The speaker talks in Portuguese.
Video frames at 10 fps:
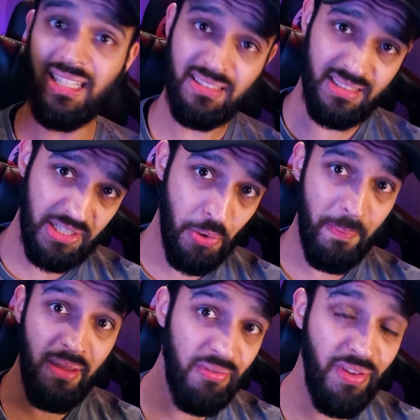antes, sejam
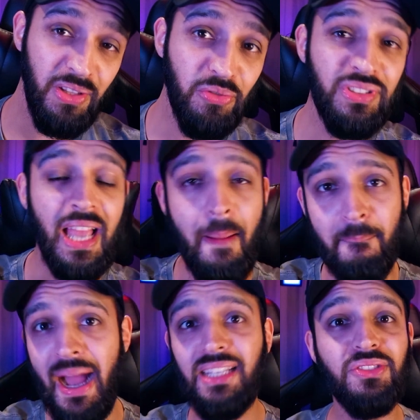bem-vindos a
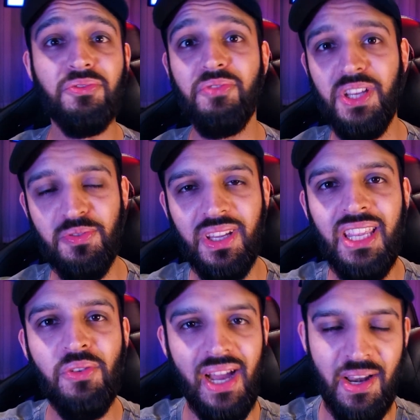mais um vídeo
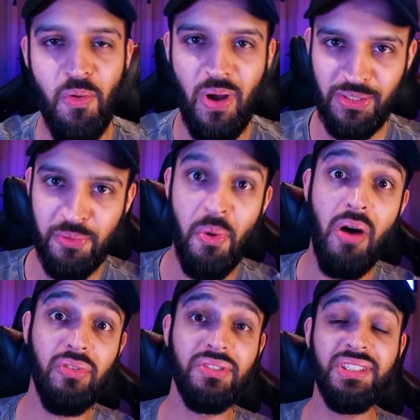aqui no canal Quadro
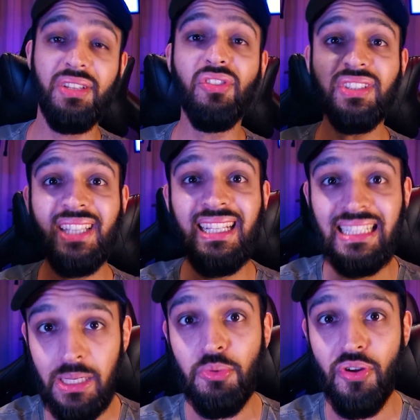Móvel. Se você
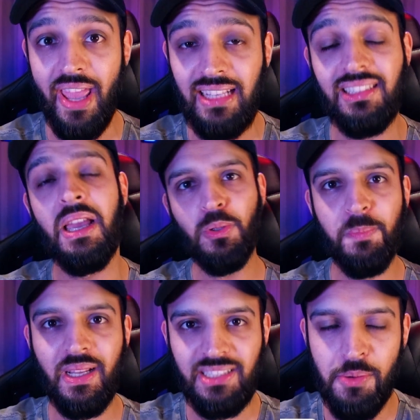ainda não me conhece,
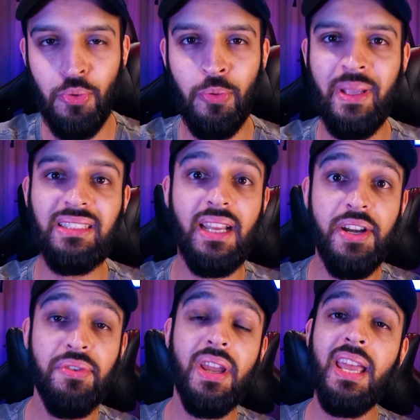muito prazer, meu nome é
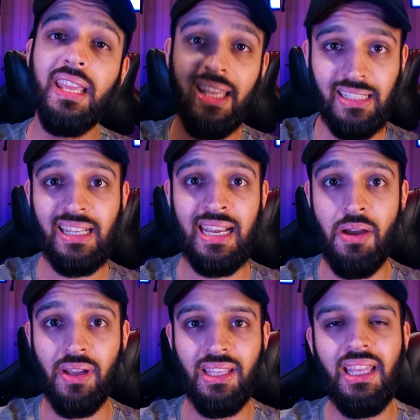Sérgio e esse
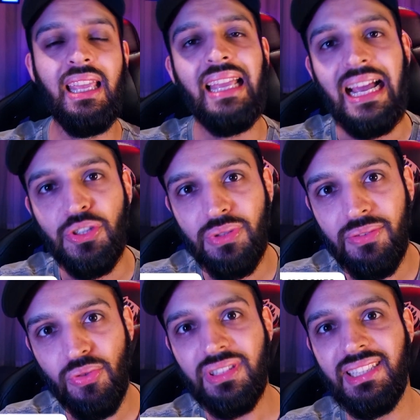canal aqui
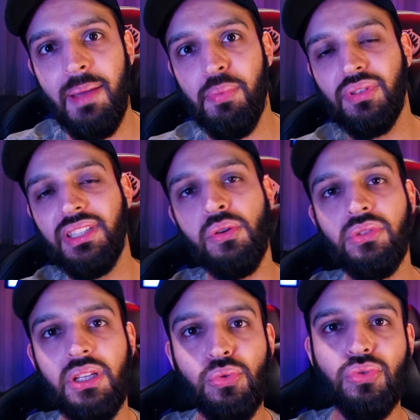ajuda você a produzir
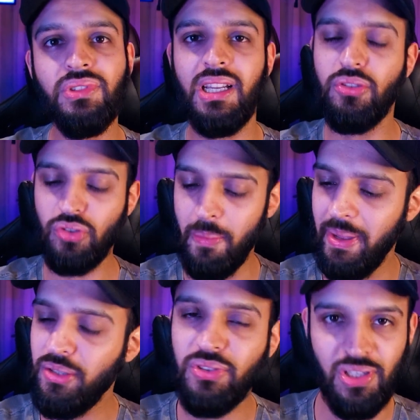conteúdo usando
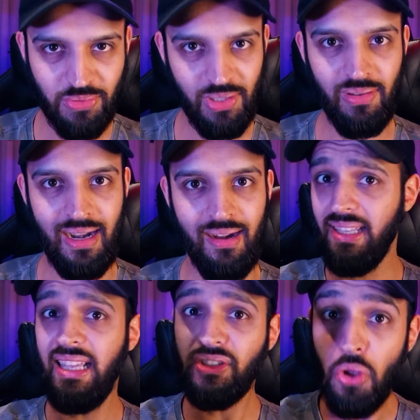somente o seu celular.
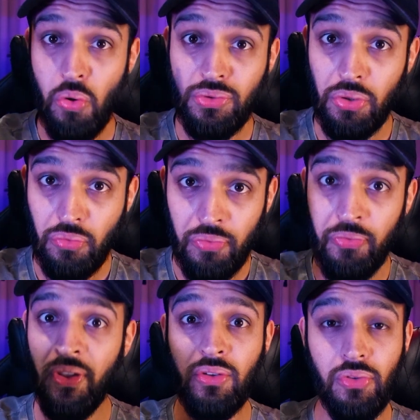Aqui é só conteúdo
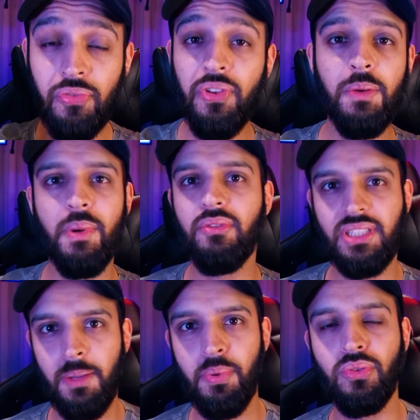fino do fino para
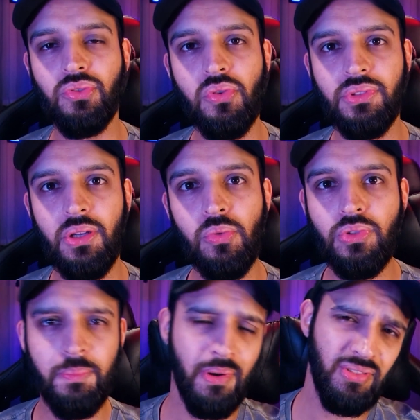você que produz
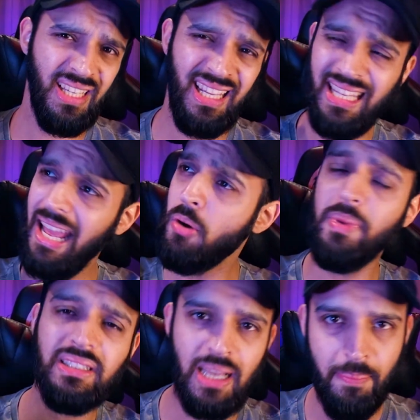conteúdo e para você que quer
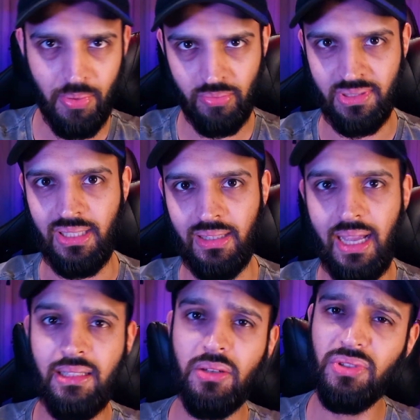começar a produzir,
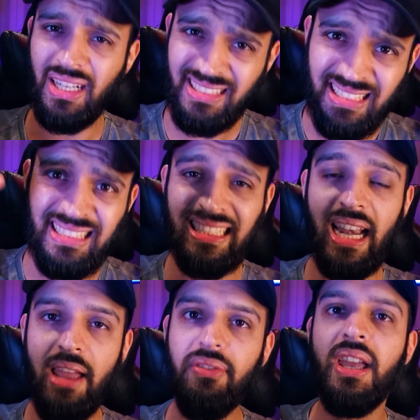tá? Então já se
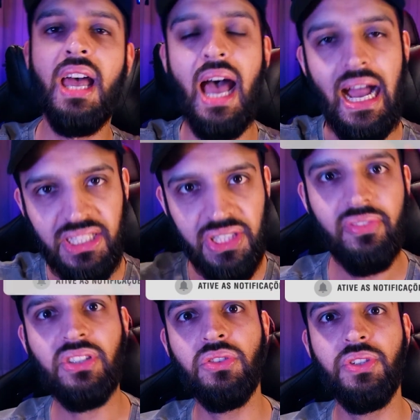inscreve,
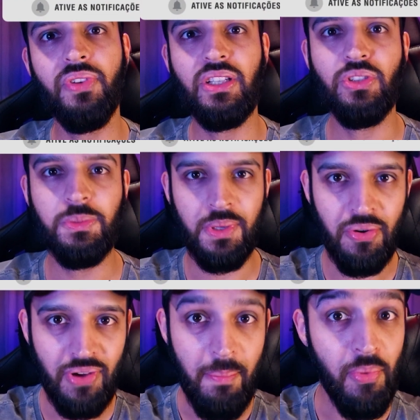ativa as notificações para
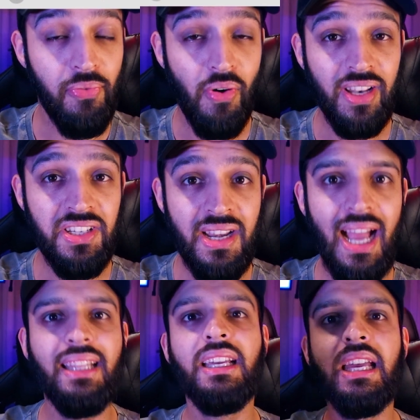não ficar por fora de
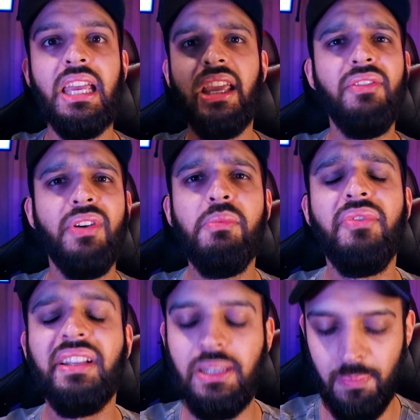nada e vamos
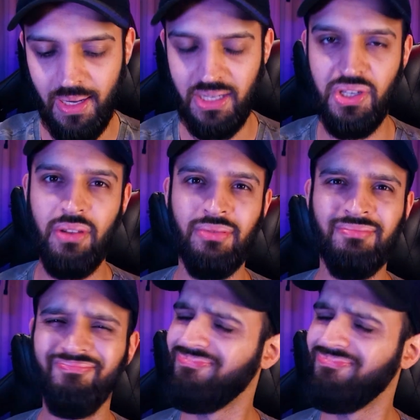ver esse aplicativo